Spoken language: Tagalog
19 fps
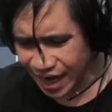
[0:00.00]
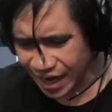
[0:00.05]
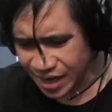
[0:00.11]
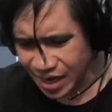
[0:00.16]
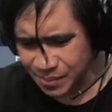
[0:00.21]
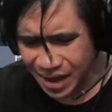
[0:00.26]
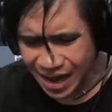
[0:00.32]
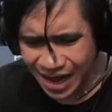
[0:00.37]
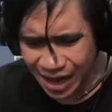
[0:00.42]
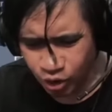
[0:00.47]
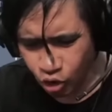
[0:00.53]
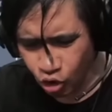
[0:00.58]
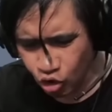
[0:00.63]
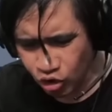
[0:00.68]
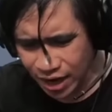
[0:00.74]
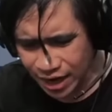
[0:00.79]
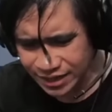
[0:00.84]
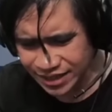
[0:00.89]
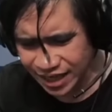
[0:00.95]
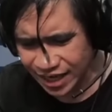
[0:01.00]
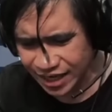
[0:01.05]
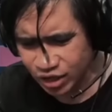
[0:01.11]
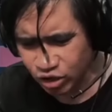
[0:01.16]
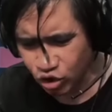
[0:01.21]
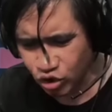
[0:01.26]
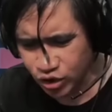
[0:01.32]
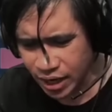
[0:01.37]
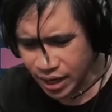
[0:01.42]
na yan, ang mga kulang sa
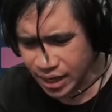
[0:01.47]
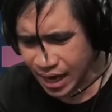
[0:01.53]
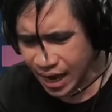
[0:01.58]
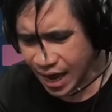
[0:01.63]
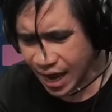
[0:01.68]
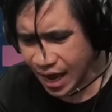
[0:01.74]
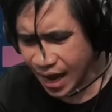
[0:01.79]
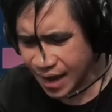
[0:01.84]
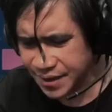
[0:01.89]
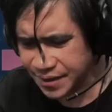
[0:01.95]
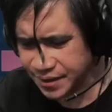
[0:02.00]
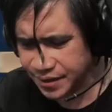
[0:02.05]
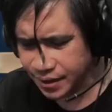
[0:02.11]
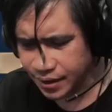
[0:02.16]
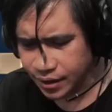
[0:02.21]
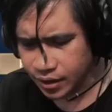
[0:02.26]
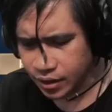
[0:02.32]
ligo na yan.